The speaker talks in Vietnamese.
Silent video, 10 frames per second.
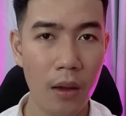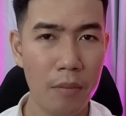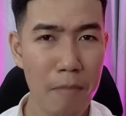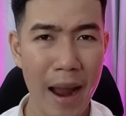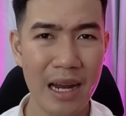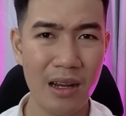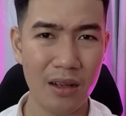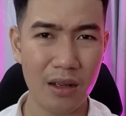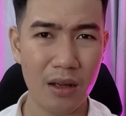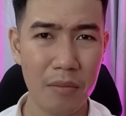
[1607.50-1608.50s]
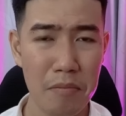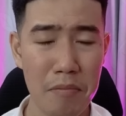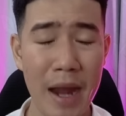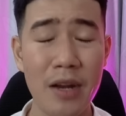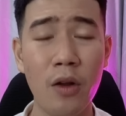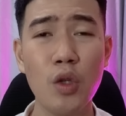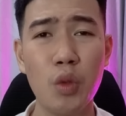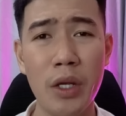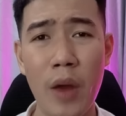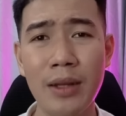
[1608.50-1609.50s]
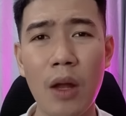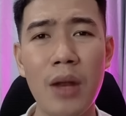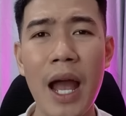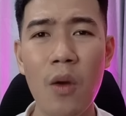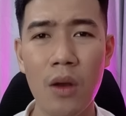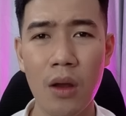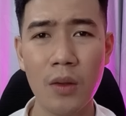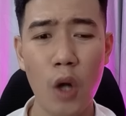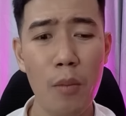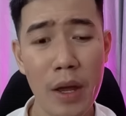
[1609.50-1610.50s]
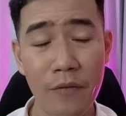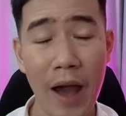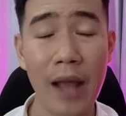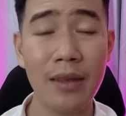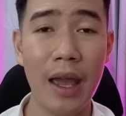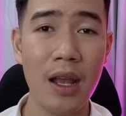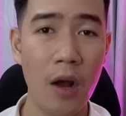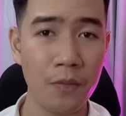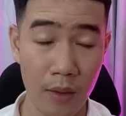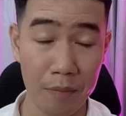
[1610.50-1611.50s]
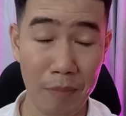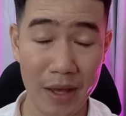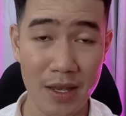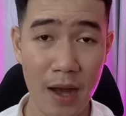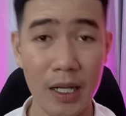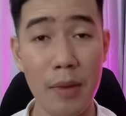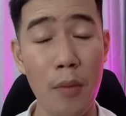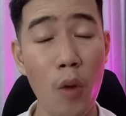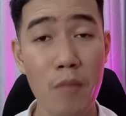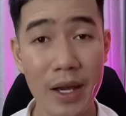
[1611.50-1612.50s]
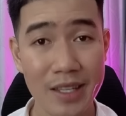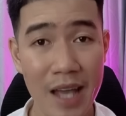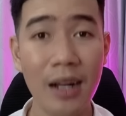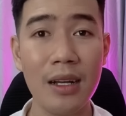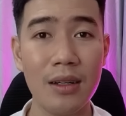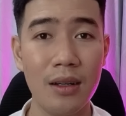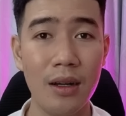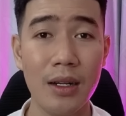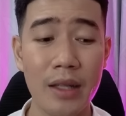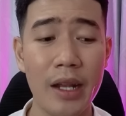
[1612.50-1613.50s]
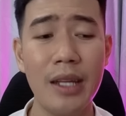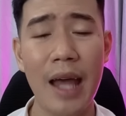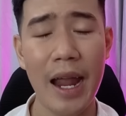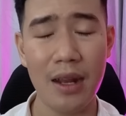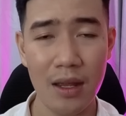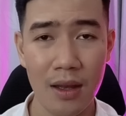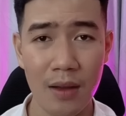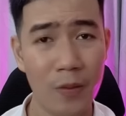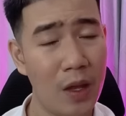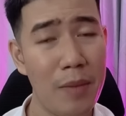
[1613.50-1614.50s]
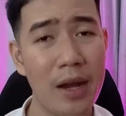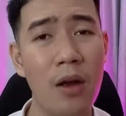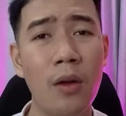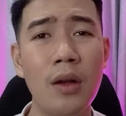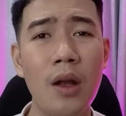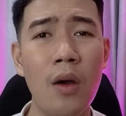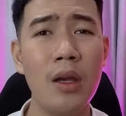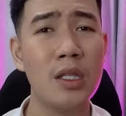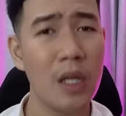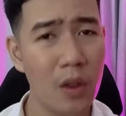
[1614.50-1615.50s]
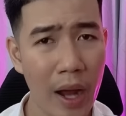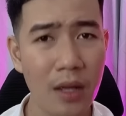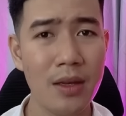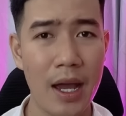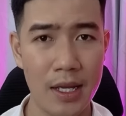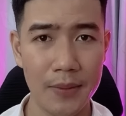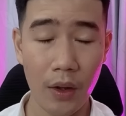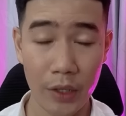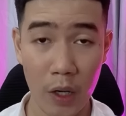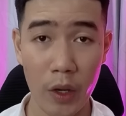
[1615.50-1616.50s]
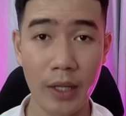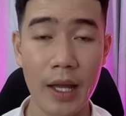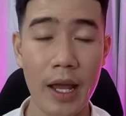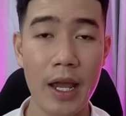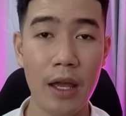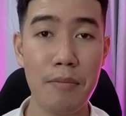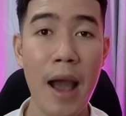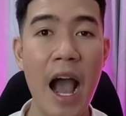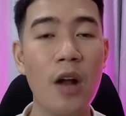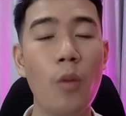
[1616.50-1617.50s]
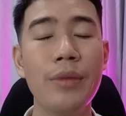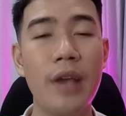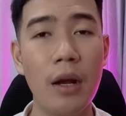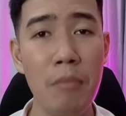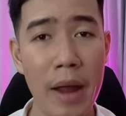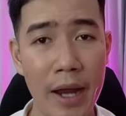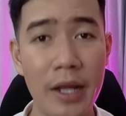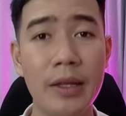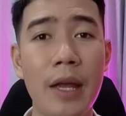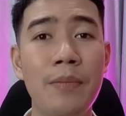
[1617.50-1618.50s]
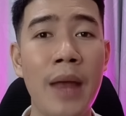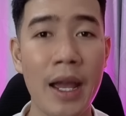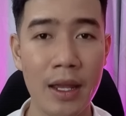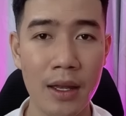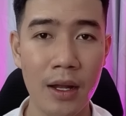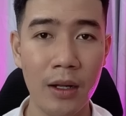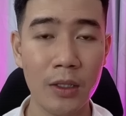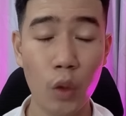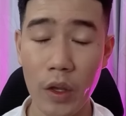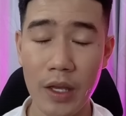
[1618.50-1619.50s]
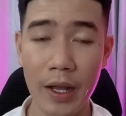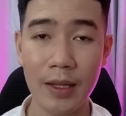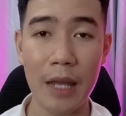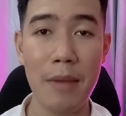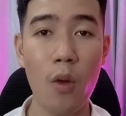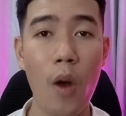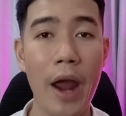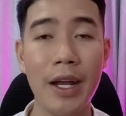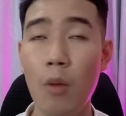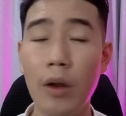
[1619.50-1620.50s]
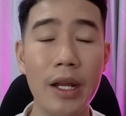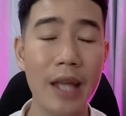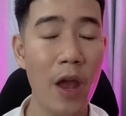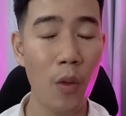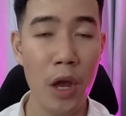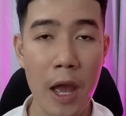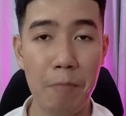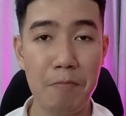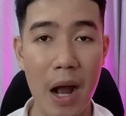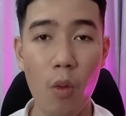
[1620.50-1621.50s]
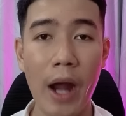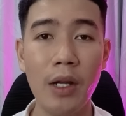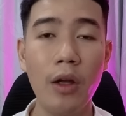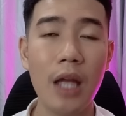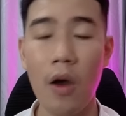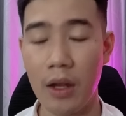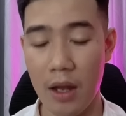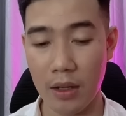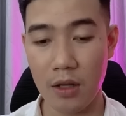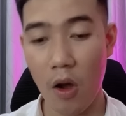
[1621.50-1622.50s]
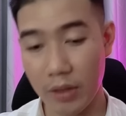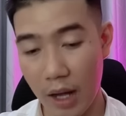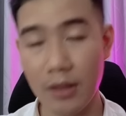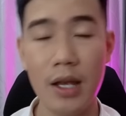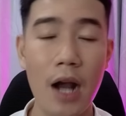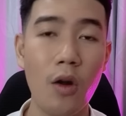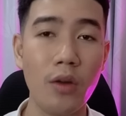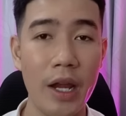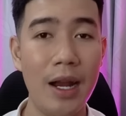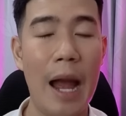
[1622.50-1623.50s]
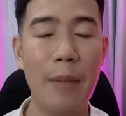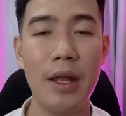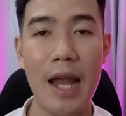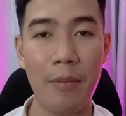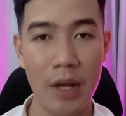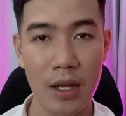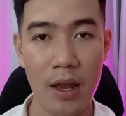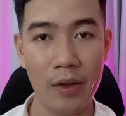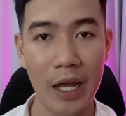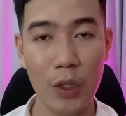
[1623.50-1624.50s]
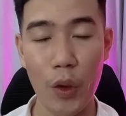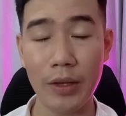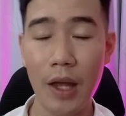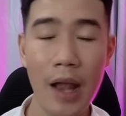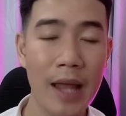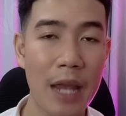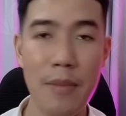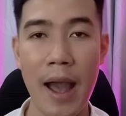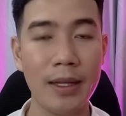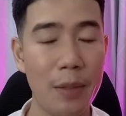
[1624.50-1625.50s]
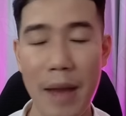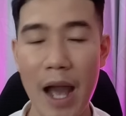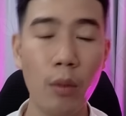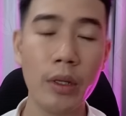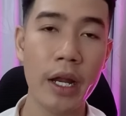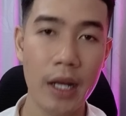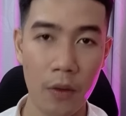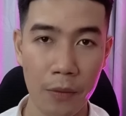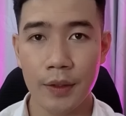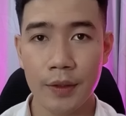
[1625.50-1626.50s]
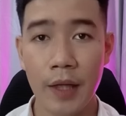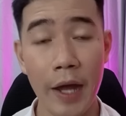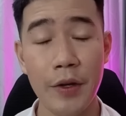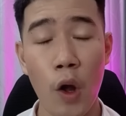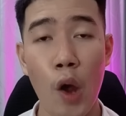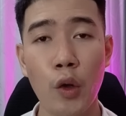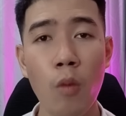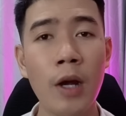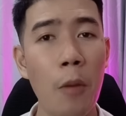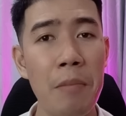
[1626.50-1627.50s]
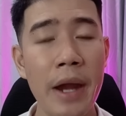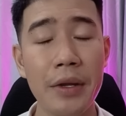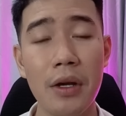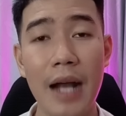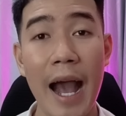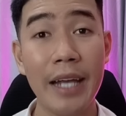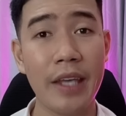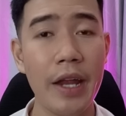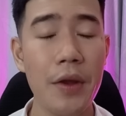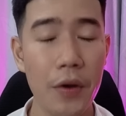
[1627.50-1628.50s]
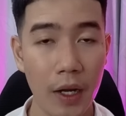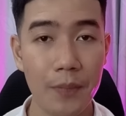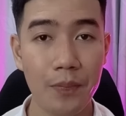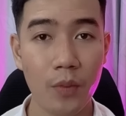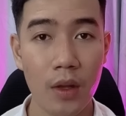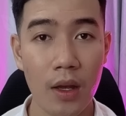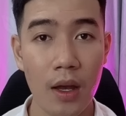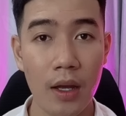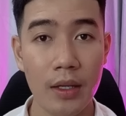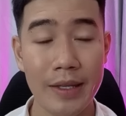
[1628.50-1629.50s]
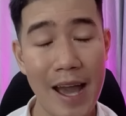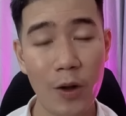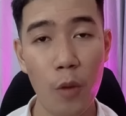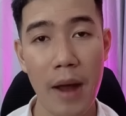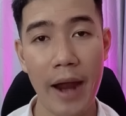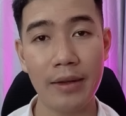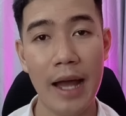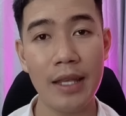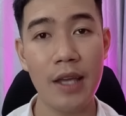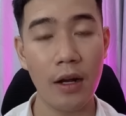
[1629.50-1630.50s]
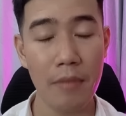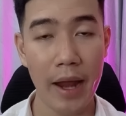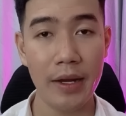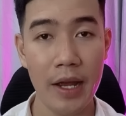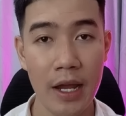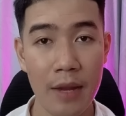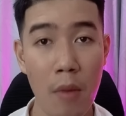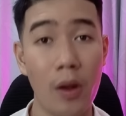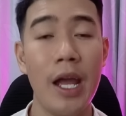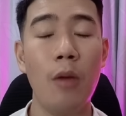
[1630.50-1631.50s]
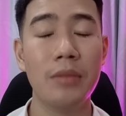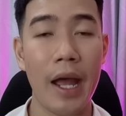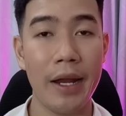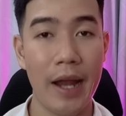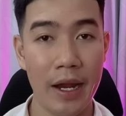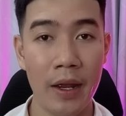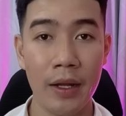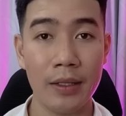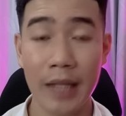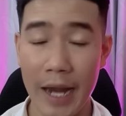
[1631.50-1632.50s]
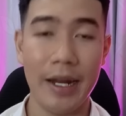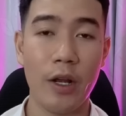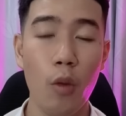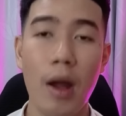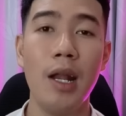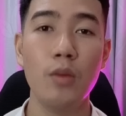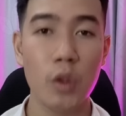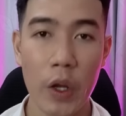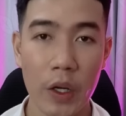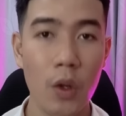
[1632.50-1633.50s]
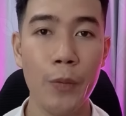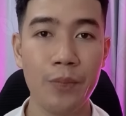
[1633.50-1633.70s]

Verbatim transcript: Bay, bay đừng có suy đoán tào lao Có biết phải như vậy không? Bây giờ nếu mà muốn biết chắc á Thì đi thầy đi Chứ bay đừng có nói suy đoán như vậy rồi thì ba cũng dẫn mẹ đi tìm thầy. Tuy nhiên thì bà ngoại không có đi theo. Bà ngoại nói thôi, con dẫn vợ con đi làm gì làm đi. Cái chuyện tới thầy bà thì má không có đi đâu. Thế rồi cũng không biết được ai chỉ đường á. Cha của bạn đã dẫn mẹ đi một cái ông thầy này. Thầy này cũng ở Long Xuyên luôn.